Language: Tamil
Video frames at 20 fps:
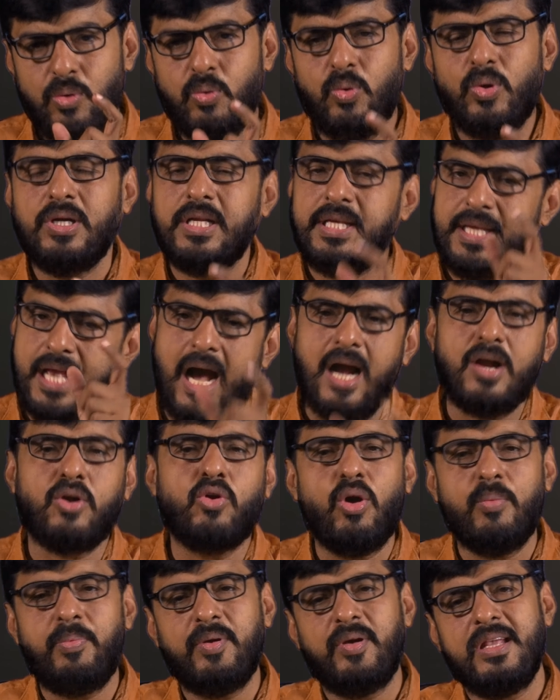ஒன்னு
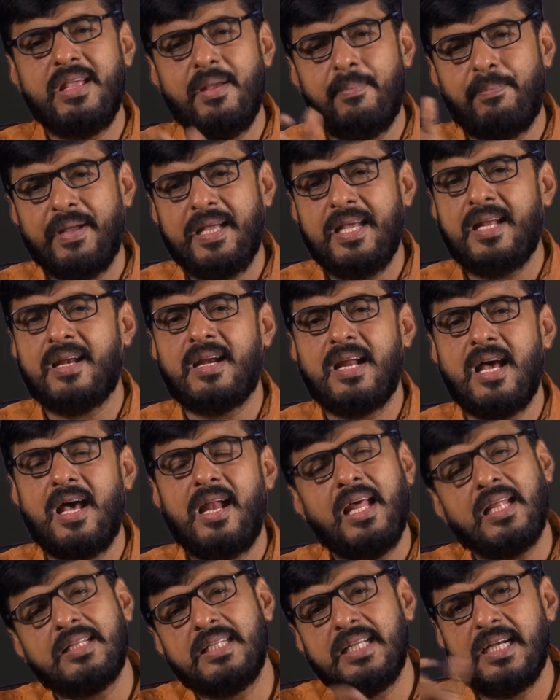யாக்கோபனுடைய பெயர்னால
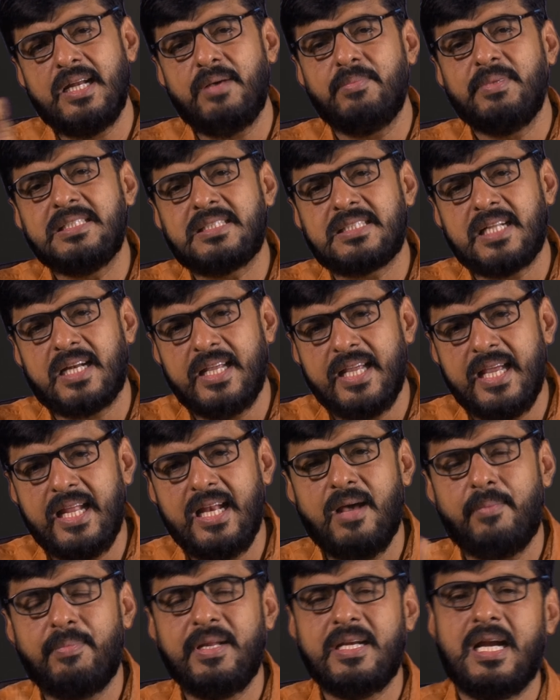அந்த இடம் இஸ்ரேல்
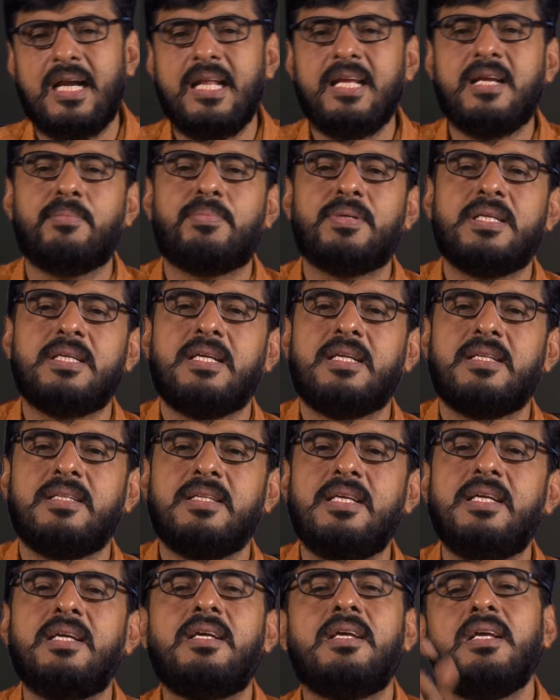அப்படின்னு
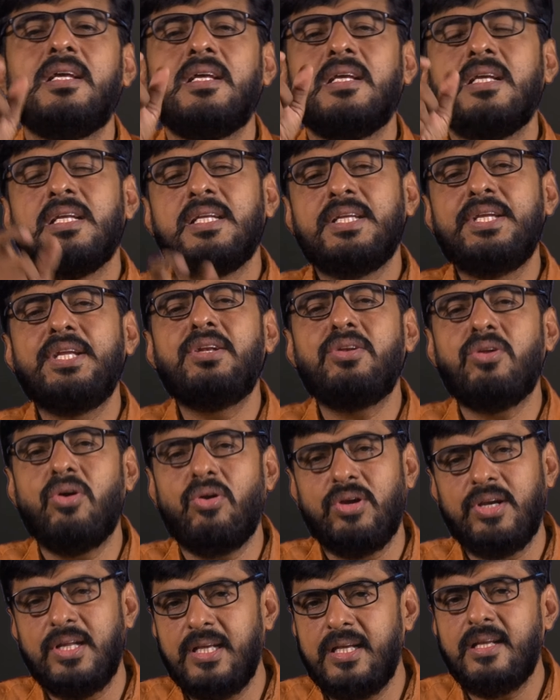அழைக்கப்படுகிறது
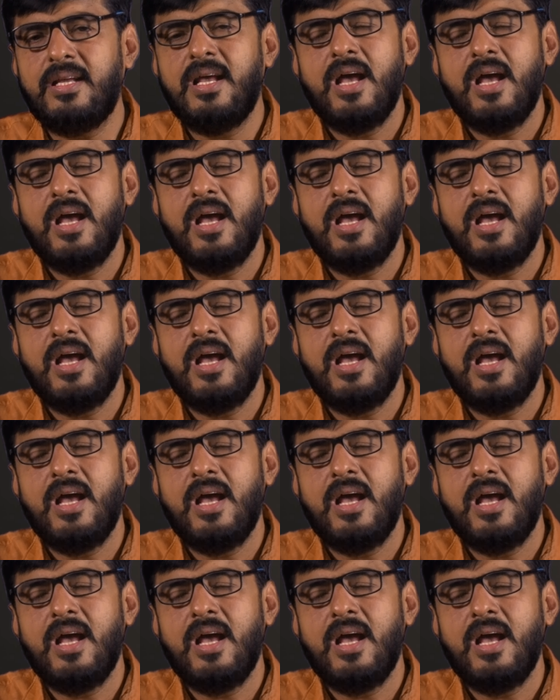இன்னொன்னு